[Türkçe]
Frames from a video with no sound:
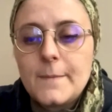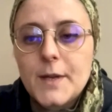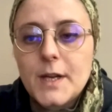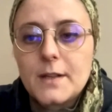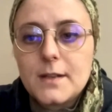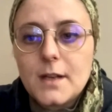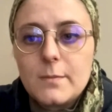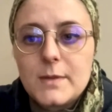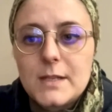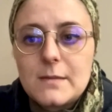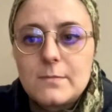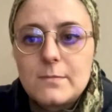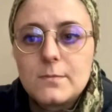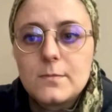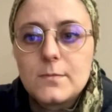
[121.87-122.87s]
Hatta
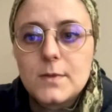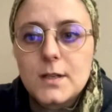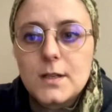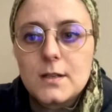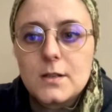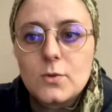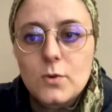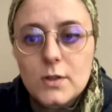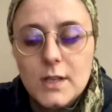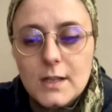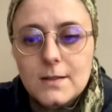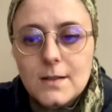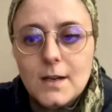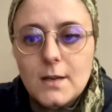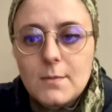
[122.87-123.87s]
bizim e, doğrudan
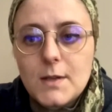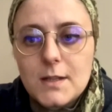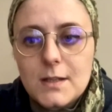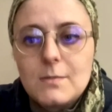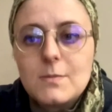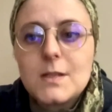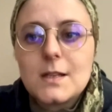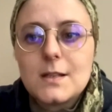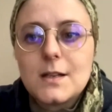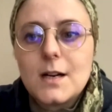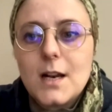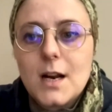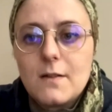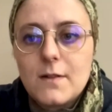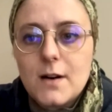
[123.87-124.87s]
takip ettiğimiz
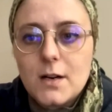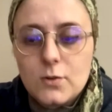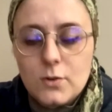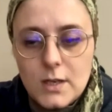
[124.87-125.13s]
adaylar vardı.